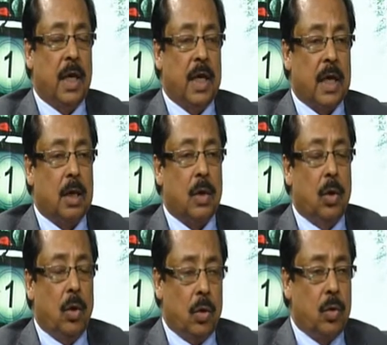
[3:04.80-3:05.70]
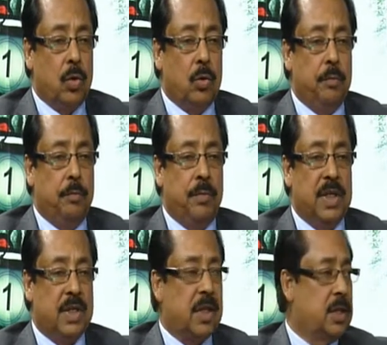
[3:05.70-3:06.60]
এক লক্ষ
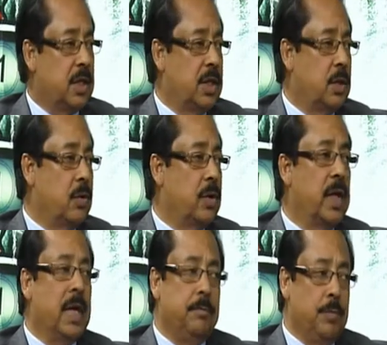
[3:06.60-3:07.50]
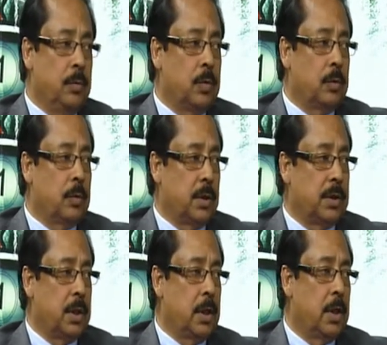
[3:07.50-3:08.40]
বিশ হাজার শিক্ষককে এমপিভুক্ত
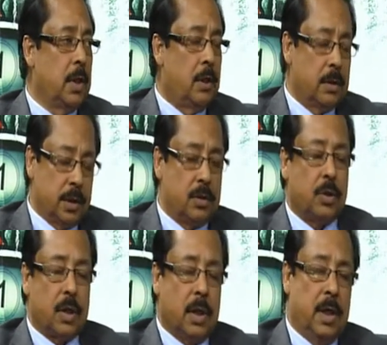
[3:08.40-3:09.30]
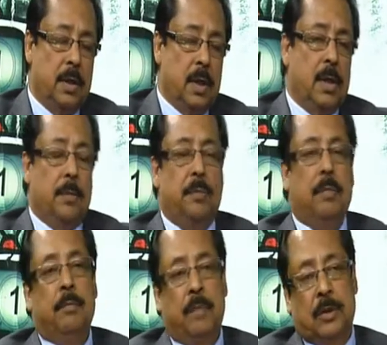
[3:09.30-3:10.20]
করেছিলেন অর্থাৎ সরকারি
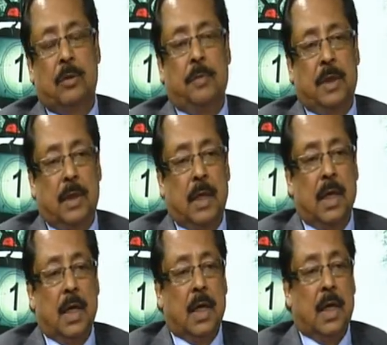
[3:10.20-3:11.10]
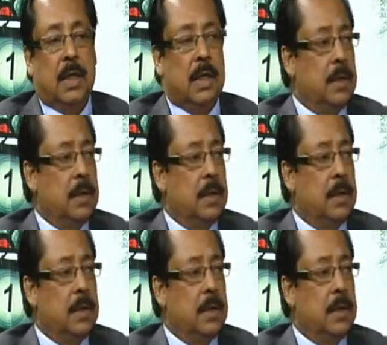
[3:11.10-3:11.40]
বেতন ভাতা ইদানিং